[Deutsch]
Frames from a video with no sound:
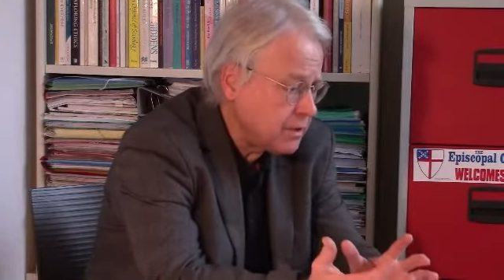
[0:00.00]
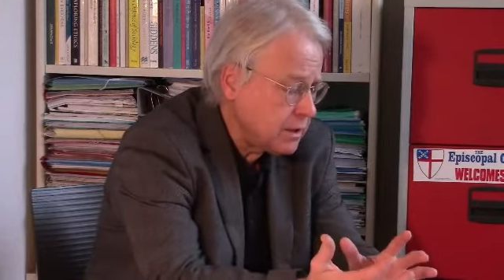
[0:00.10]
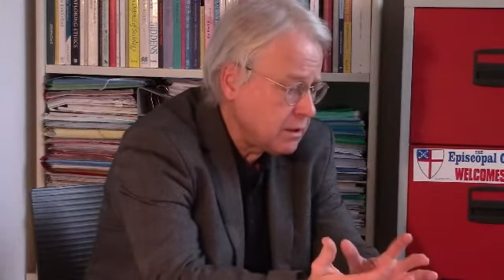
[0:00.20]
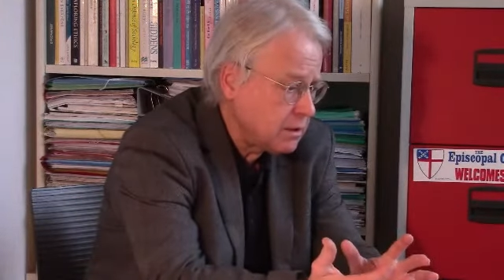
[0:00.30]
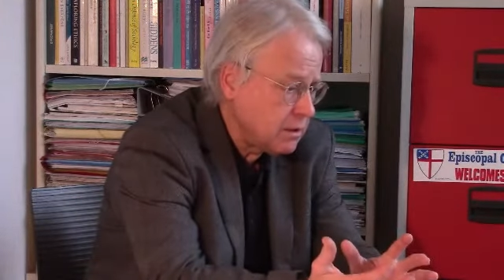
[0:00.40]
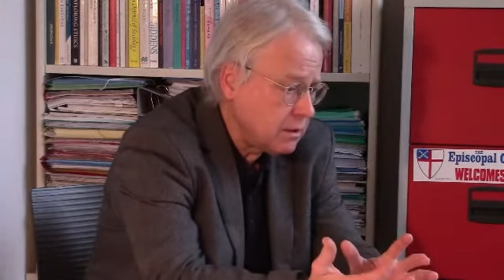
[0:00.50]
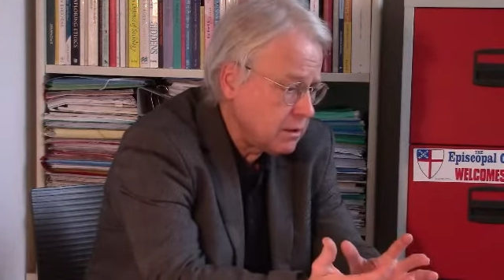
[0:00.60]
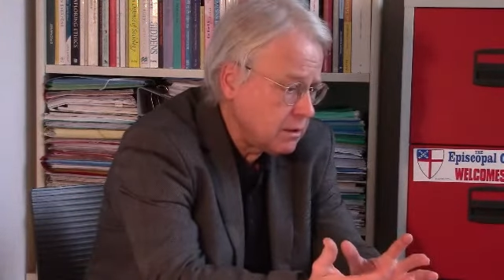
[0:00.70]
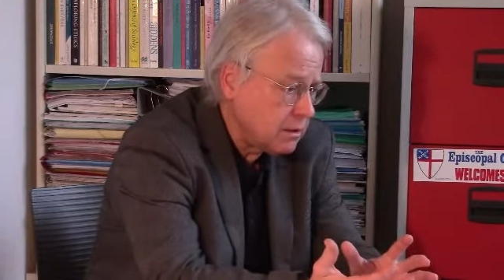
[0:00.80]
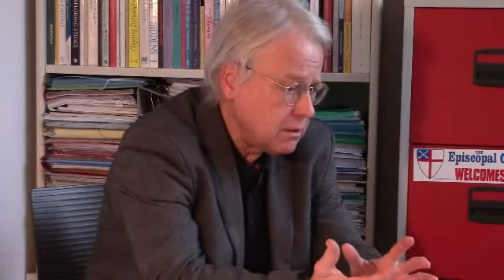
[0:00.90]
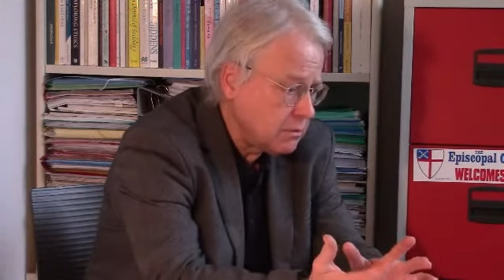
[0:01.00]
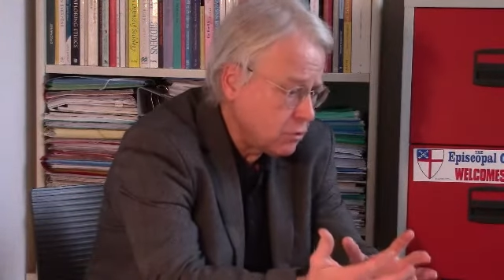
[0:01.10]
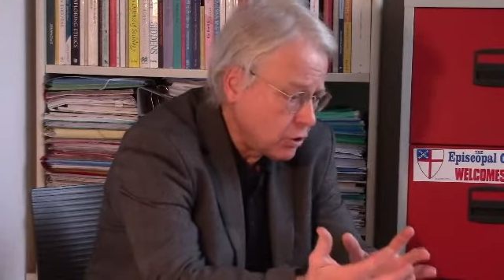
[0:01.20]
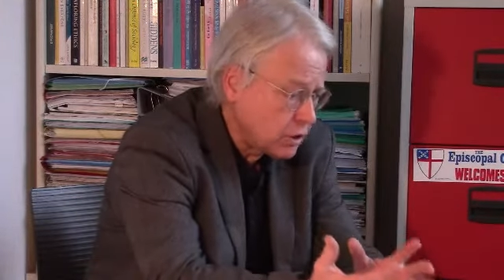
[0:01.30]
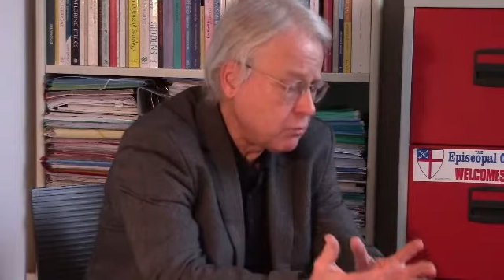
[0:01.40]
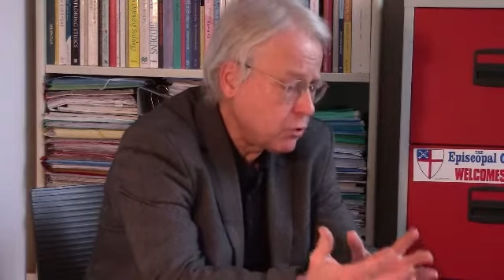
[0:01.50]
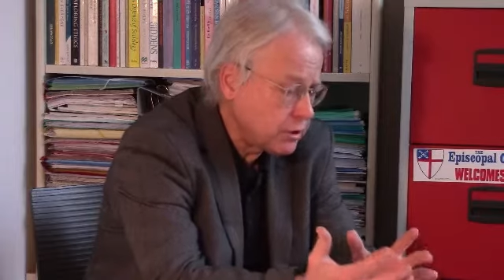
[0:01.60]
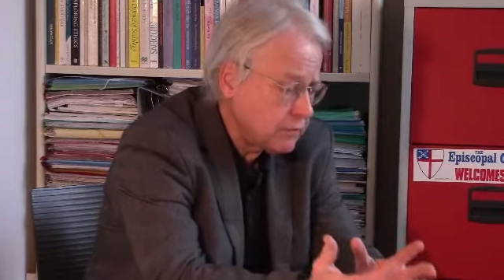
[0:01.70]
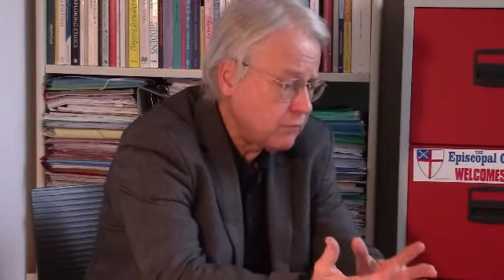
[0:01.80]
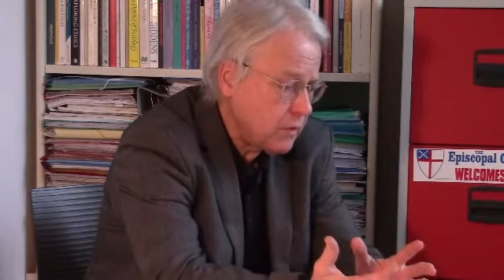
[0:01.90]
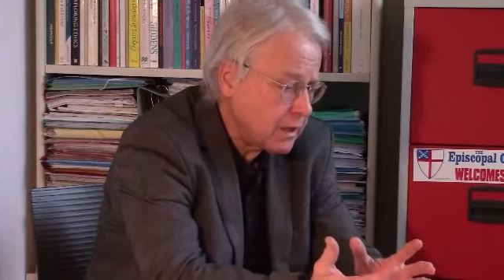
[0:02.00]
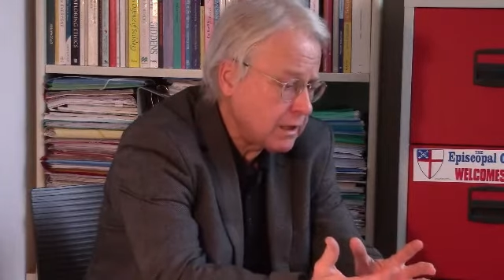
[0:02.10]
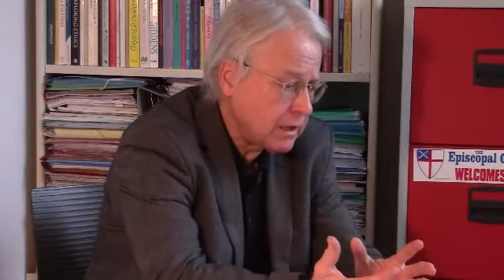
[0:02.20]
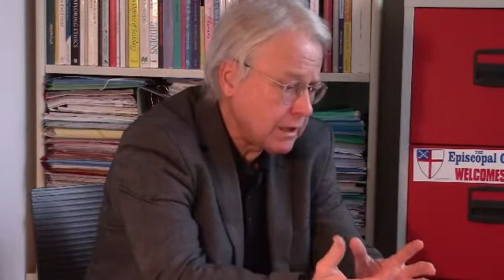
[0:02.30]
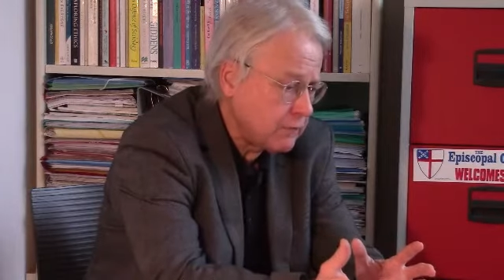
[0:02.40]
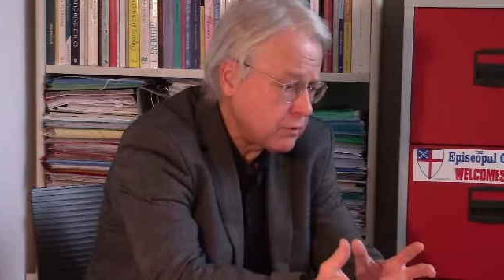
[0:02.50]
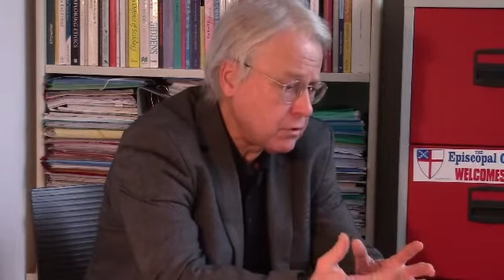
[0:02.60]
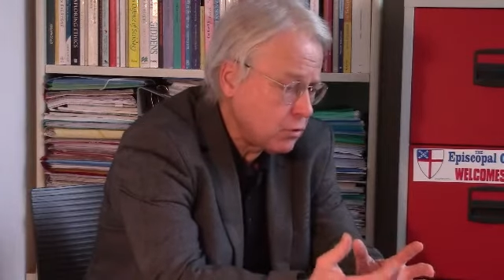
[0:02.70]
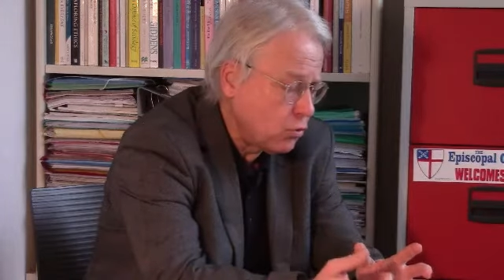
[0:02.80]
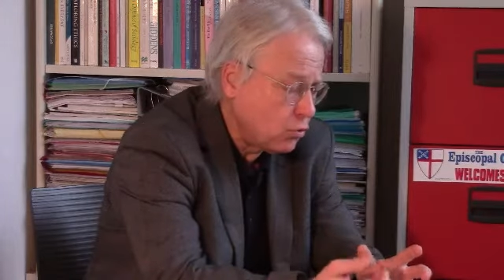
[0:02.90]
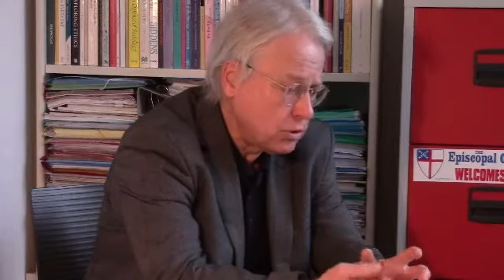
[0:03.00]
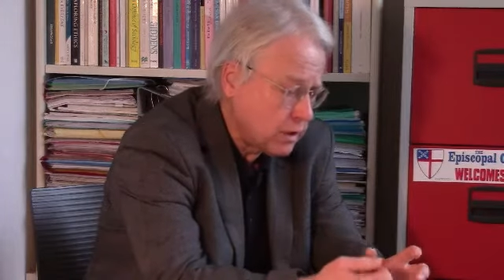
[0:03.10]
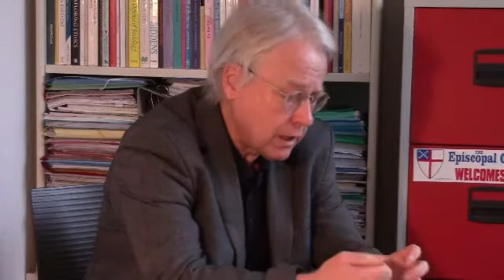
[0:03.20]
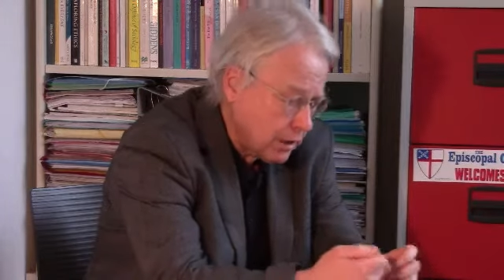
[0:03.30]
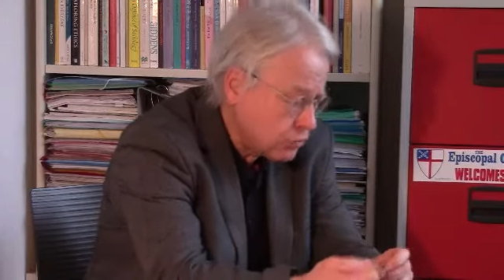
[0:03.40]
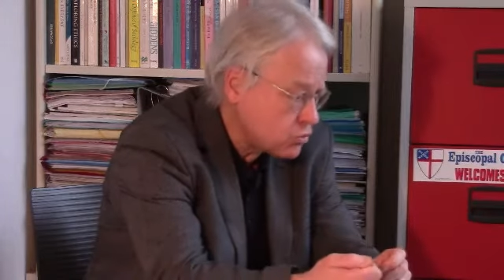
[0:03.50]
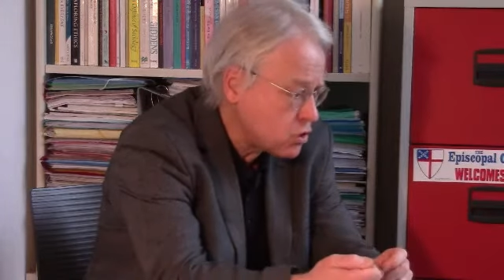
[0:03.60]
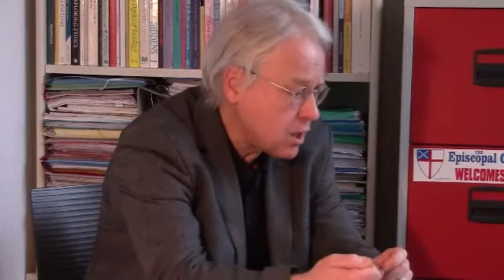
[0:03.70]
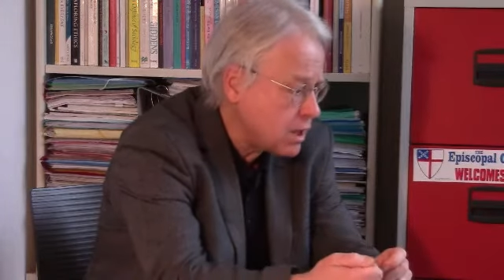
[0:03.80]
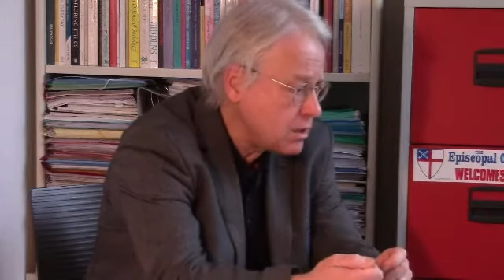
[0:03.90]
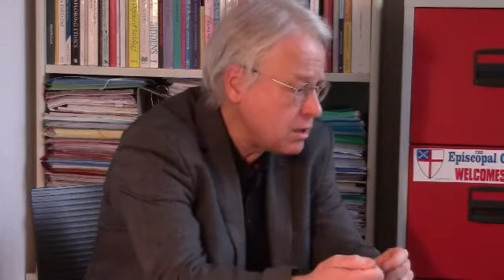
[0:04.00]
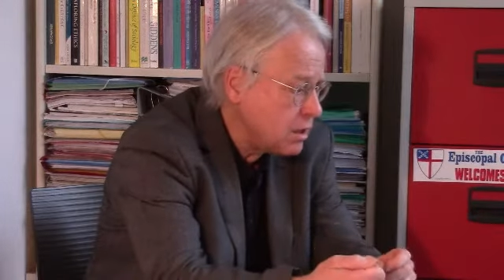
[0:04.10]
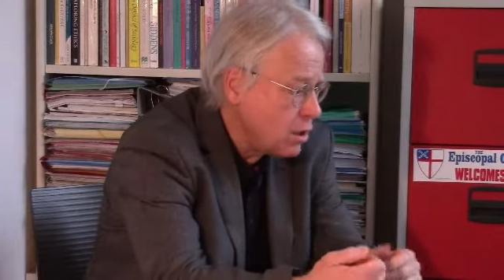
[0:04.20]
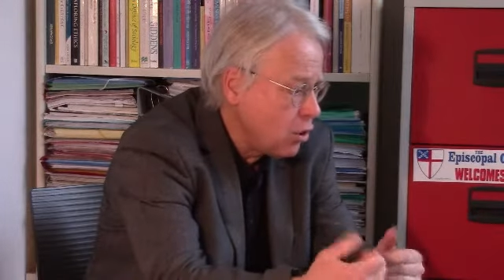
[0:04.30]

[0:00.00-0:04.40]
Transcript: den äh, neugeborenen Ferkeln einfach die Hoden herausschneiden,